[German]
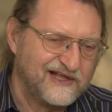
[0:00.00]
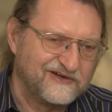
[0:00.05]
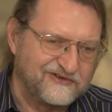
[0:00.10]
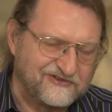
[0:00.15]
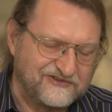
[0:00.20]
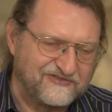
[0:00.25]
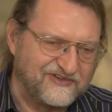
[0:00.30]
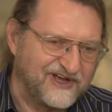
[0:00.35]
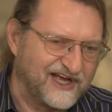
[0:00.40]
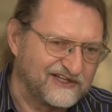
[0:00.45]

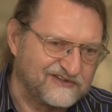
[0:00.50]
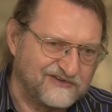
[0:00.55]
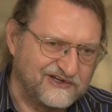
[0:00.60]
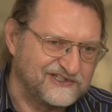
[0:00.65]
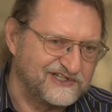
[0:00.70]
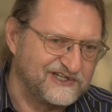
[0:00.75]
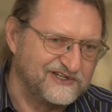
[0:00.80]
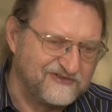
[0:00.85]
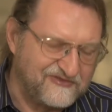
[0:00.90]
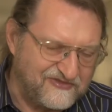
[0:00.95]
Und wer
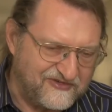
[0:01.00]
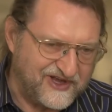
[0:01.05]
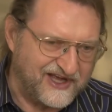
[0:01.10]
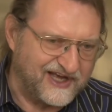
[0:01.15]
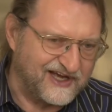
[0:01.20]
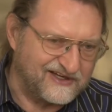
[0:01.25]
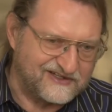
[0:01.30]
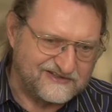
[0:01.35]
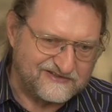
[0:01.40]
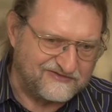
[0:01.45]
dorthin
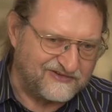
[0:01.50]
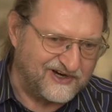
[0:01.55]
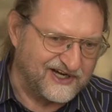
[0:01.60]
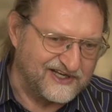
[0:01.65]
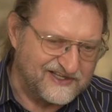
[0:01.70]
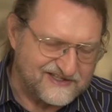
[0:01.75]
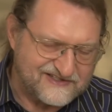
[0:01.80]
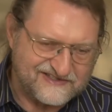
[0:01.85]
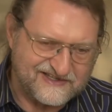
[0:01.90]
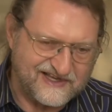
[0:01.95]
fährt,
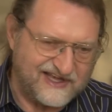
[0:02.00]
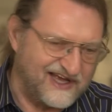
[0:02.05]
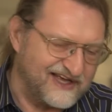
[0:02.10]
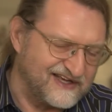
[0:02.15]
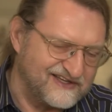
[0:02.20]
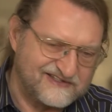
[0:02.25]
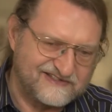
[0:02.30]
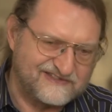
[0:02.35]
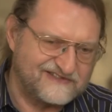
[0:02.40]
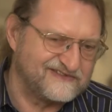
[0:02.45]
weiß, er
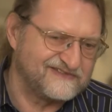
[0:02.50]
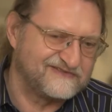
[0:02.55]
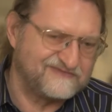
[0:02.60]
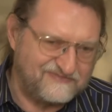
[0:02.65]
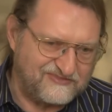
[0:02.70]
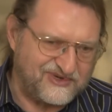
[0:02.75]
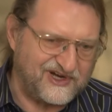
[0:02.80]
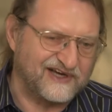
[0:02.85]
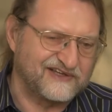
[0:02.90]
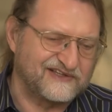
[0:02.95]
ist
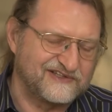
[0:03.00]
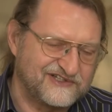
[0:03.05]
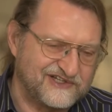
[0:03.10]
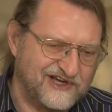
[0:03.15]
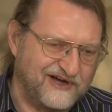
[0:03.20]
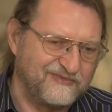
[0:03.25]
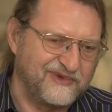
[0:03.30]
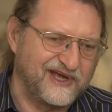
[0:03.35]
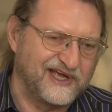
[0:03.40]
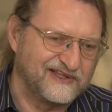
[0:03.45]
praktisch
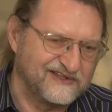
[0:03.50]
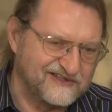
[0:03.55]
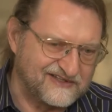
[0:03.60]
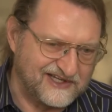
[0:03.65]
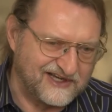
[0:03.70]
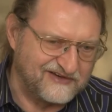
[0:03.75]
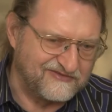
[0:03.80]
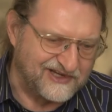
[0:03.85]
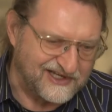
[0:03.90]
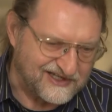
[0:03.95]
am Ende
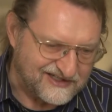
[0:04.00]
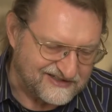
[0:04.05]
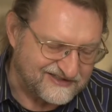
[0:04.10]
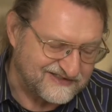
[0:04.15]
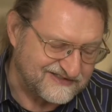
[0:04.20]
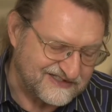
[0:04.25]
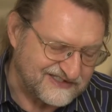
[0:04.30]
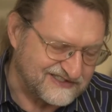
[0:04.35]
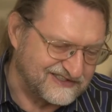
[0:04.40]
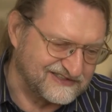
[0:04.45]
der
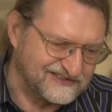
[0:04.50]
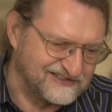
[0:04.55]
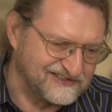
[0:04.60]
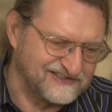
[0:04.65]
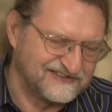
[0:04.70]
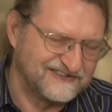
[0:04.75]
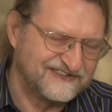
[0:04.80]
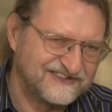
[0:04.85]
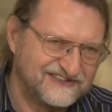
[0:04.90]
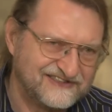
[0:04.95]
Welt.
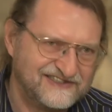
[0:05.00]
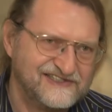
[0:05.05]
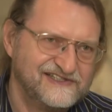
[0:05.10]
Ja.